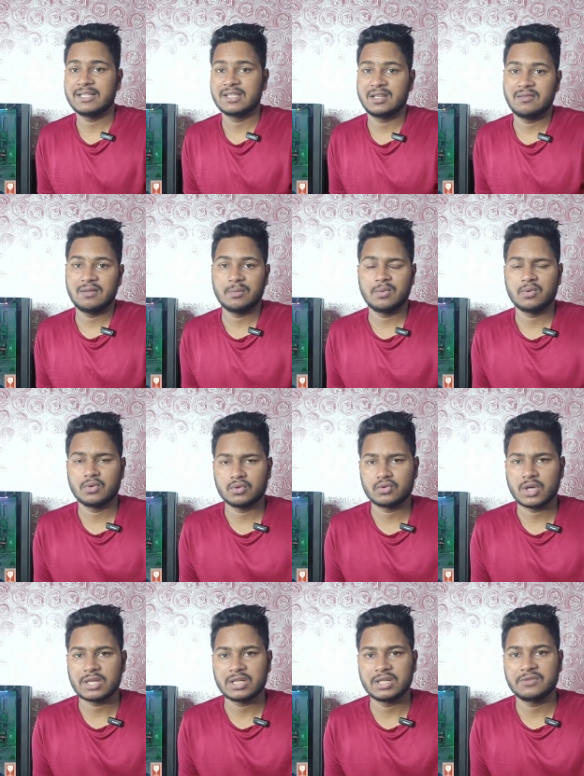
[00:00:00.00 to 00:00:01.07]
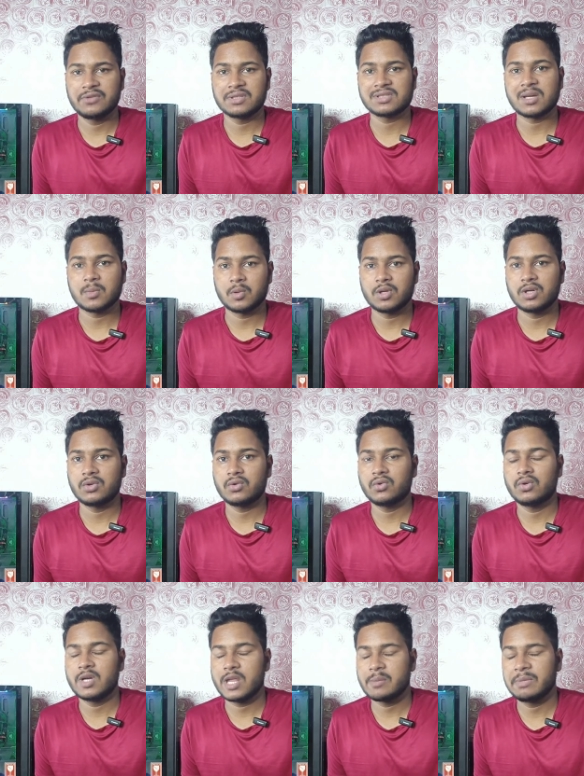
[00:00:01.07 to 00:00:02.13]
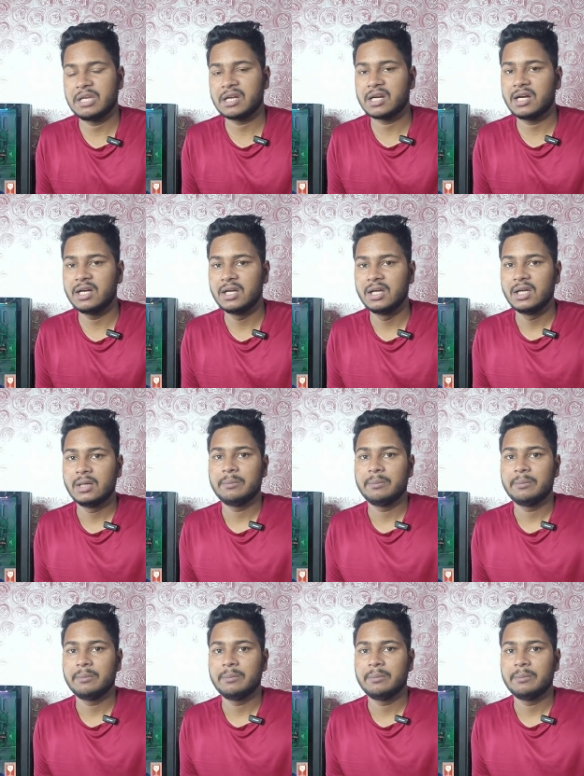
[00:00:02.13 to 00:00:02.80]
एंड सेवन प्रो तो ज़्यादा डिफरेंस आपको देखने को नहीं मिलेगा